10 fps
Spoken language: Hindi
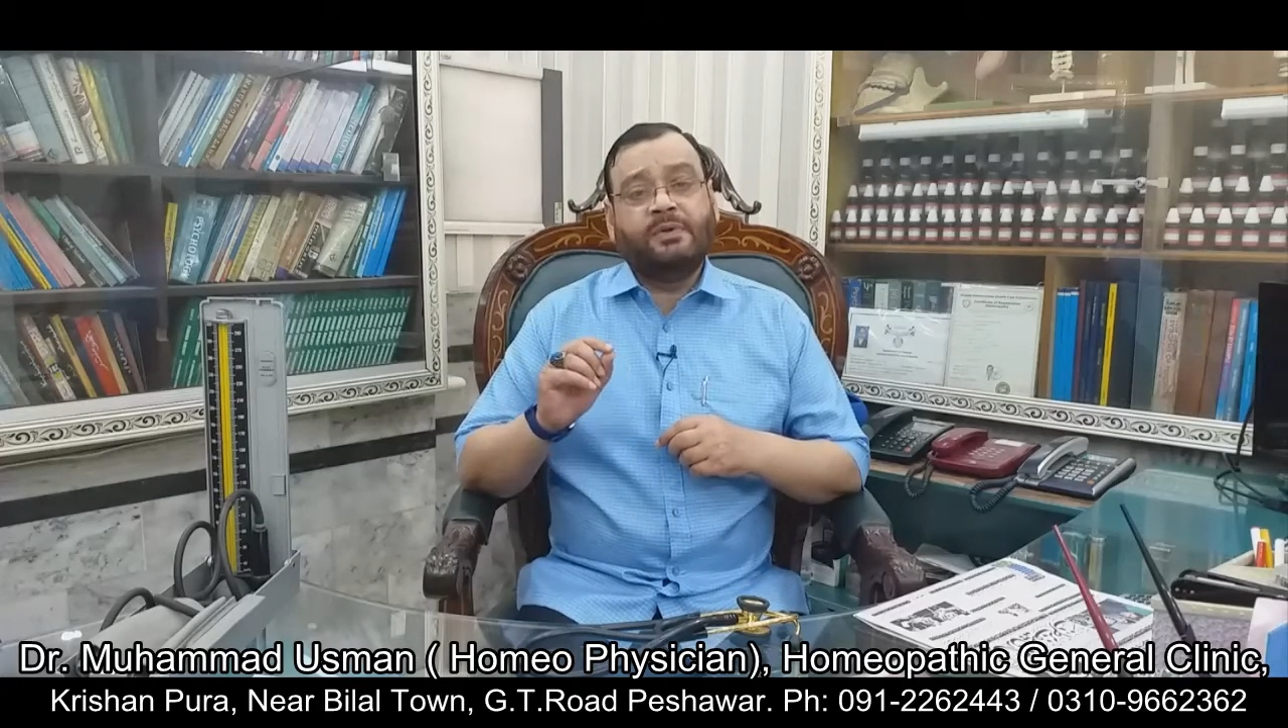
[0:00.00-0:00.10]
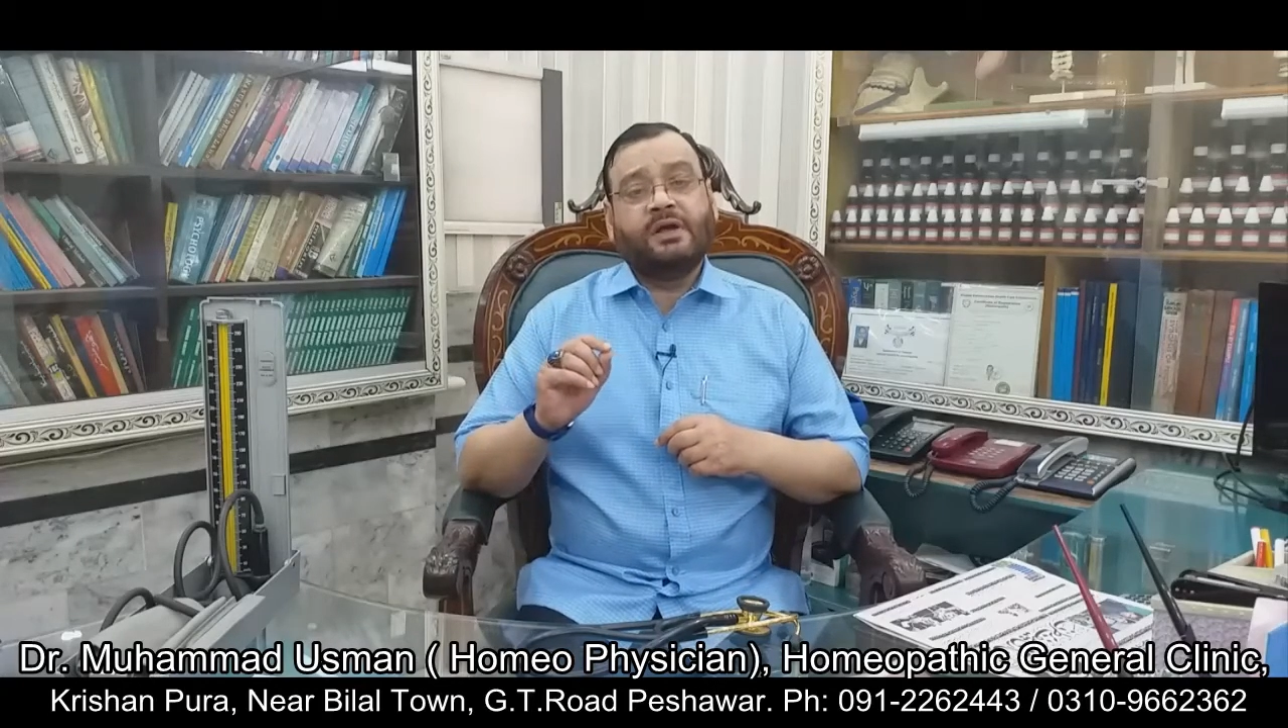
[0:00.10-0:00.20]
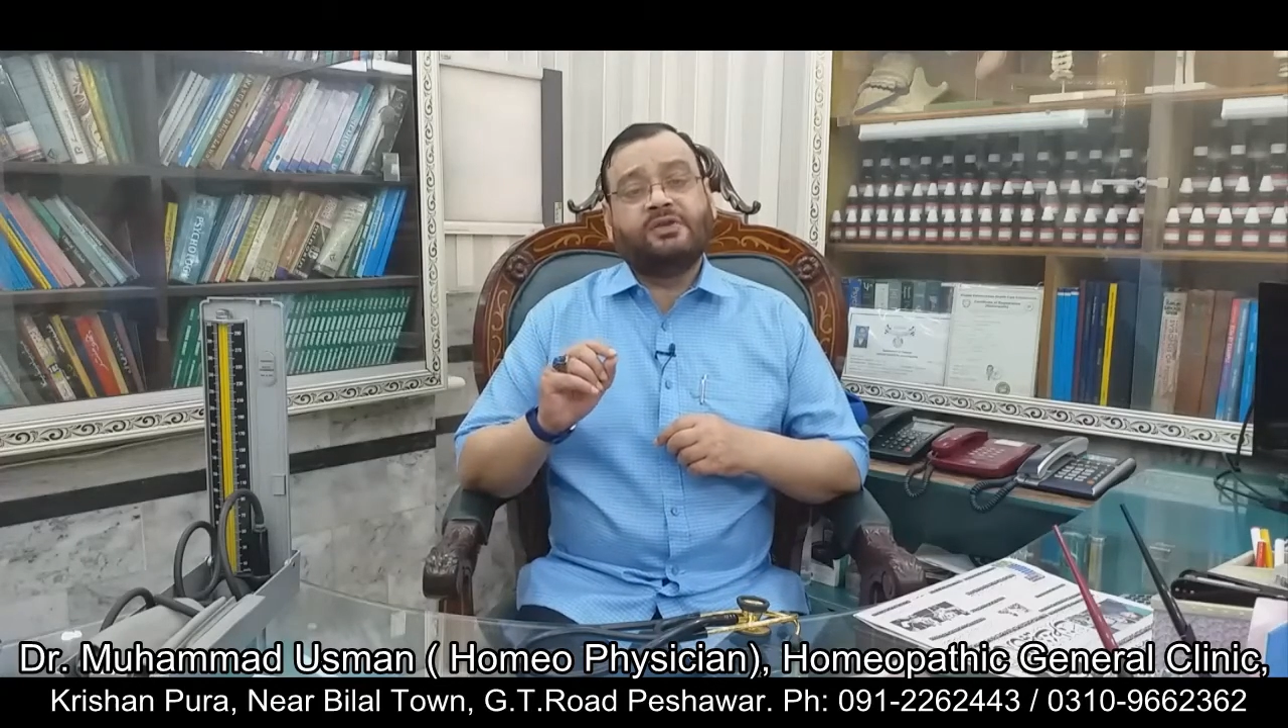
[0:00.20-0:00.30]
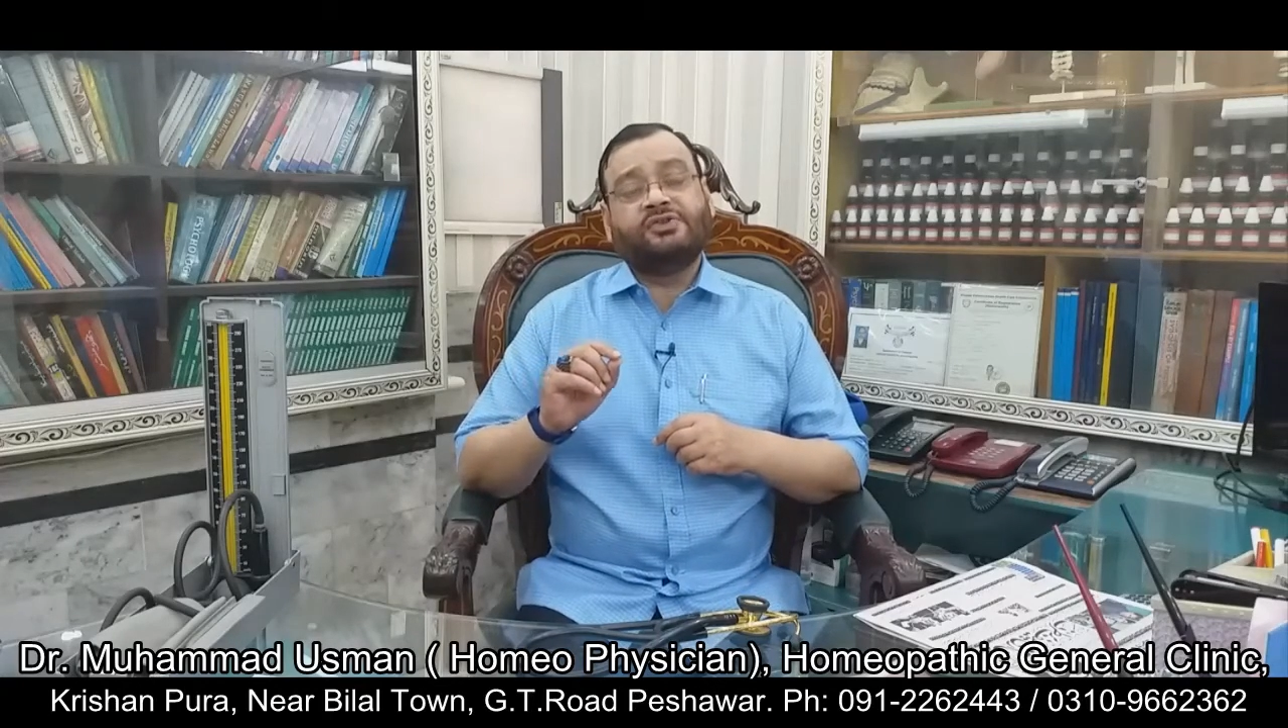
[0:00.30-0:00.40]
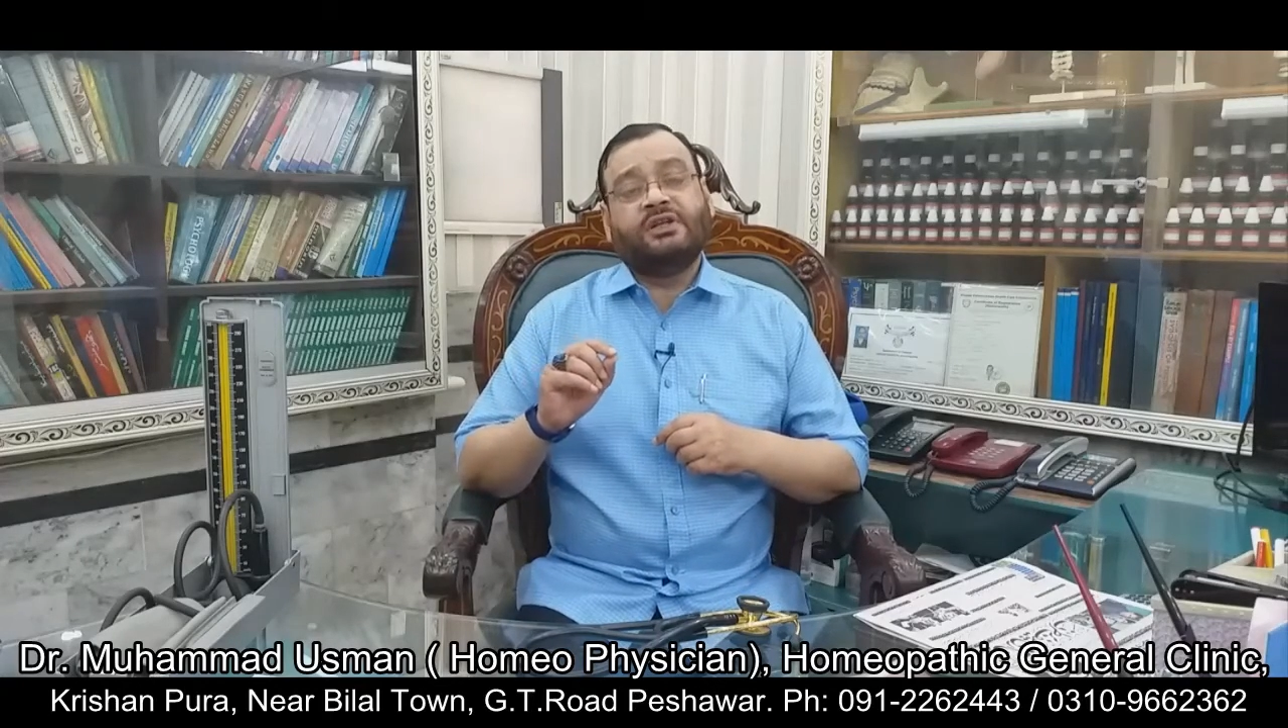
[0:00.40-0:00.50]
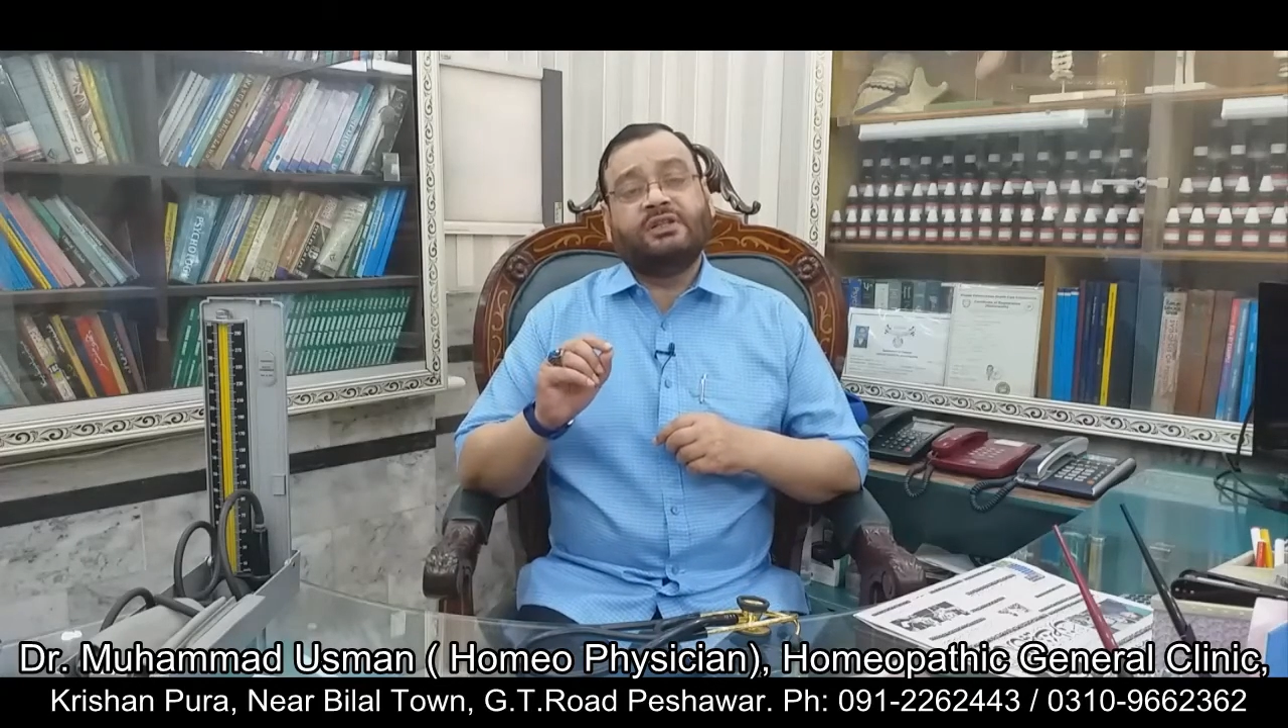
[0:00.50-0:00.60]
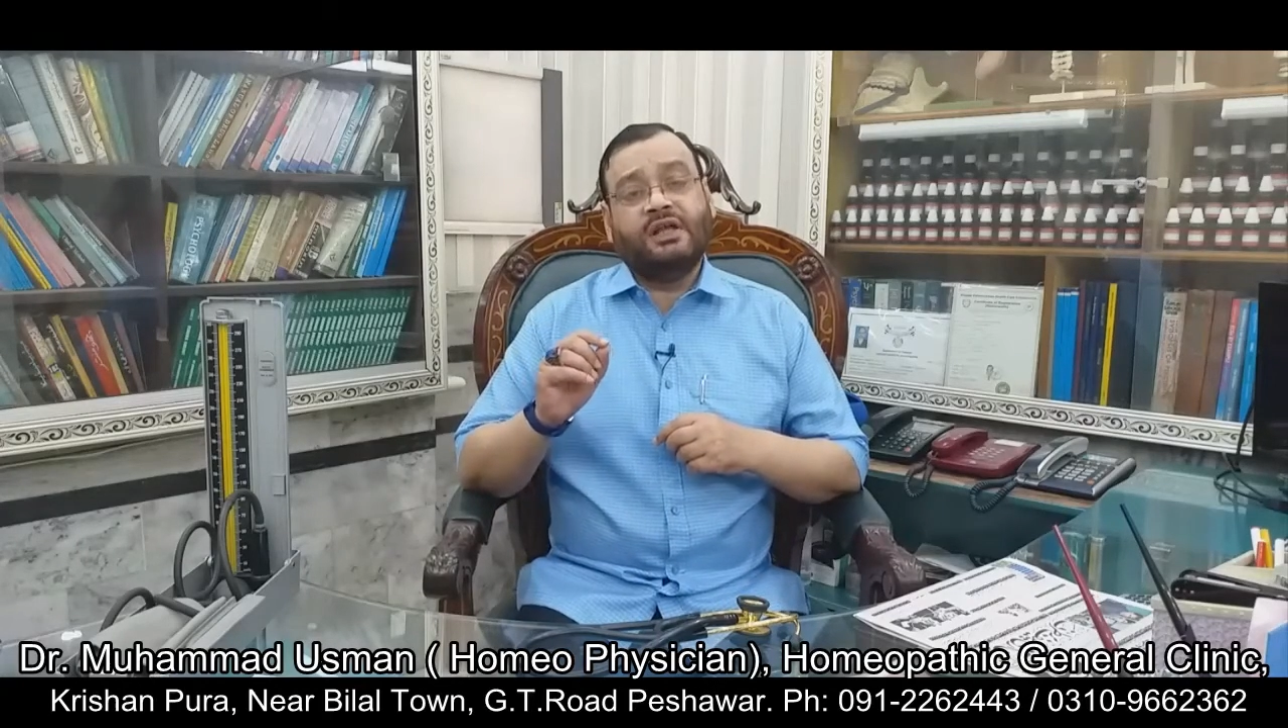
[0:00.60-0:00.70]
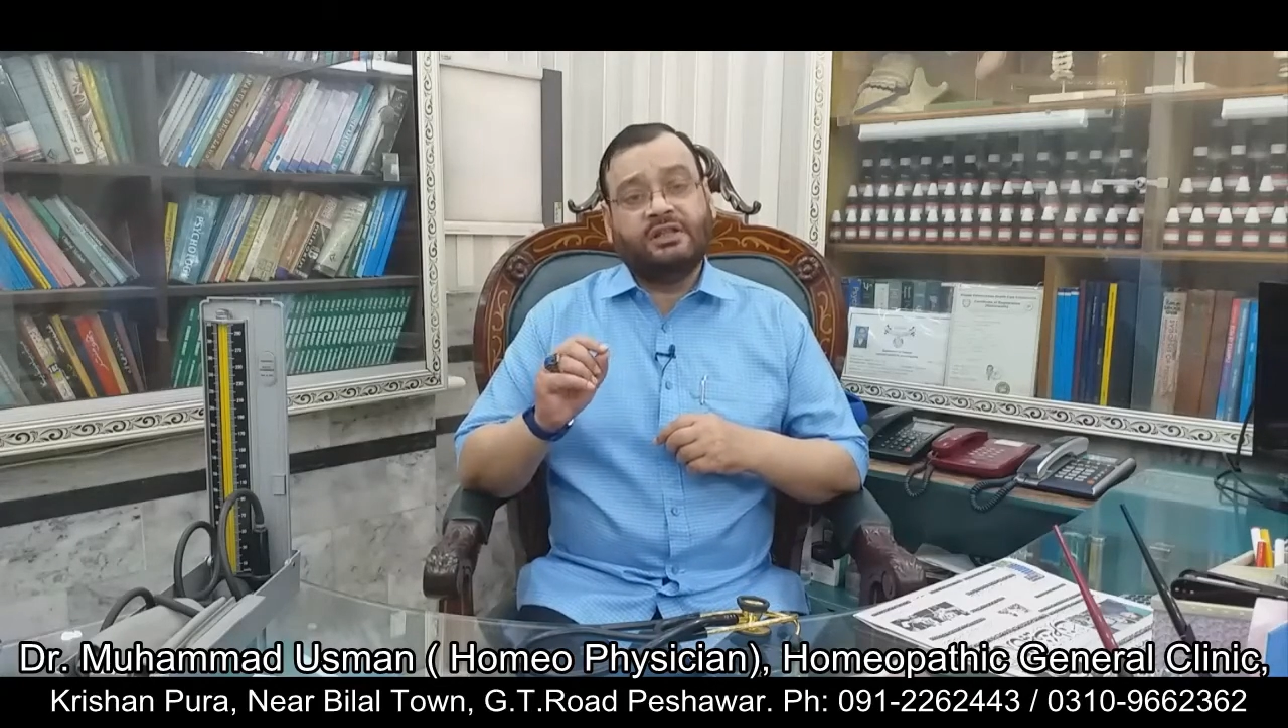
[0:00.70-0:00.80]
कर सकता है